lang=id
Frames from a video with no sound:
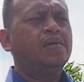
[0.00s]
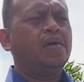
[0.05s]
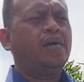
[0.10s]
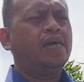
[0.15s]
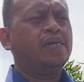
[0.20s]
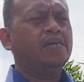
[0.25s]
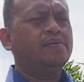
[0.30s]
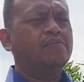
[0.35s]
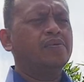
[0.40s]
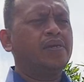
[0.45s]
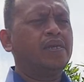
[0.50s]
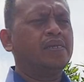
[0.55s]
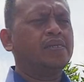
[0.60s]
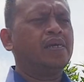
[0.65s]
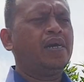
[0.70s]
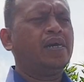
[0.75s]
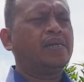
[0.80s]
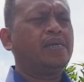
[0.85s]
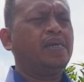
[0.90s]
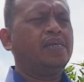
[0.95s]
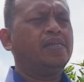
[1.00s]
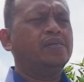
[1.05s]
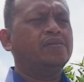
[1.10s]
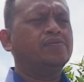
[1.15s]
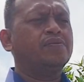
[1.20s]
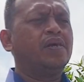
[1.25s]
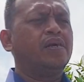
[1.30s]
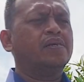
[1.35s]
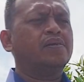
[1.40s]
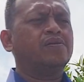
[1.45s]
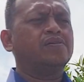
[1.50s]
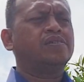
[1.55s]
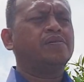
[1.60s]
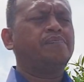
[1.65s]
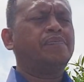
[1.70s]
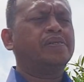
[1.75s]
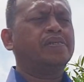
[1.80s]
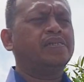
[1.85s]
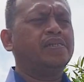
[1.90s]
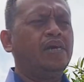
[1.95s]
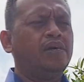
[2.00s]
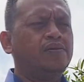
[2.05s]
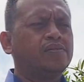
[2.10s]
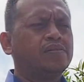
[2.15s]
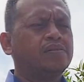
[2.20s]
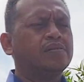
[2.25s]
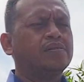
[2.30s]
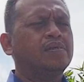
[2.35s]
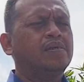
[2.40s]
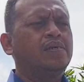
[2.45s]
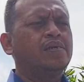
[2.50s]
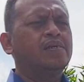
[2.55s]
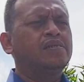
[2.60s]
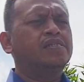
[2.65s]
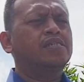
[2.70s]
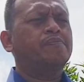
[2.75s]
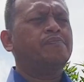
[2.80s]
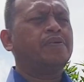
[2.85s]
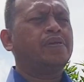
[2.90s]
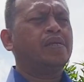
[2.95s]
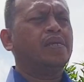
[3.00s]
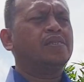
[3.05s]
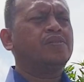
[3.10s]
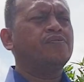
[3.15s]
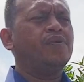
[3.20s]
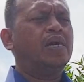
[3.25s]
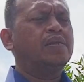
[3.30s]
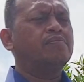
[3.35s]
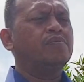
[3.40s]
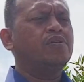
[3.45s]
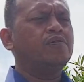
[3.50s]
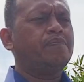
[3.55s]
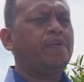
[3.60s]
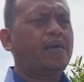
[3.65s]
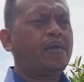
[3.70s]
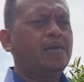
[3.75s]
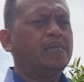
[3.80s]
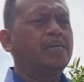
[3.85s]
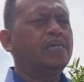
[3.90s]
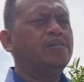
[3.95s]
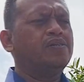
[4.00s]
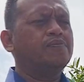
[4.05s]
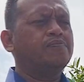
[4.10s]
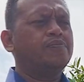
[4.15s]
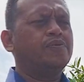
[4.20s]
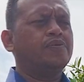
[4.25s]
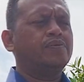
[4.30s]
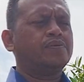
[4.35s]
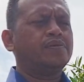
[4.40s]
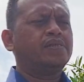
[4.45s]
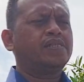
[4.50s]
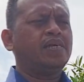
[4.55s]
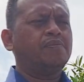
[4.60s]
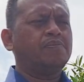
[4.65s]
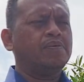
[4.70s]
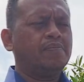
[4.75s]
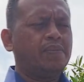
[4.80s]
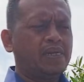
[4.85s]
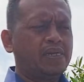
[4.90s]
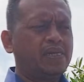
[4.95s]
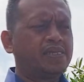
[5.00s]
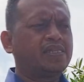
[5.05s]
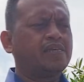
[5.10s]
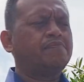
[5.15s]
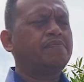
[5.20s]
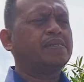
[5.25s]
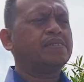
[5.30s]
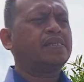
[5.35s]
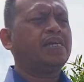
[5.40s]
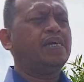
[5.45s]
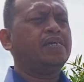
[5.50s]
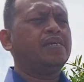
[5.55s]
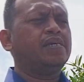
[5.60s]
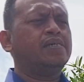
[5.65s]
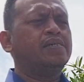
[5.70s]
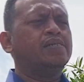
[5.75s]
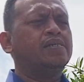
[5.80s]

Ada mungkin hari ini juga engkau seperti Daud. Sepertinya Tuhan melupakan hidupmu, tetapi mari kita percaya,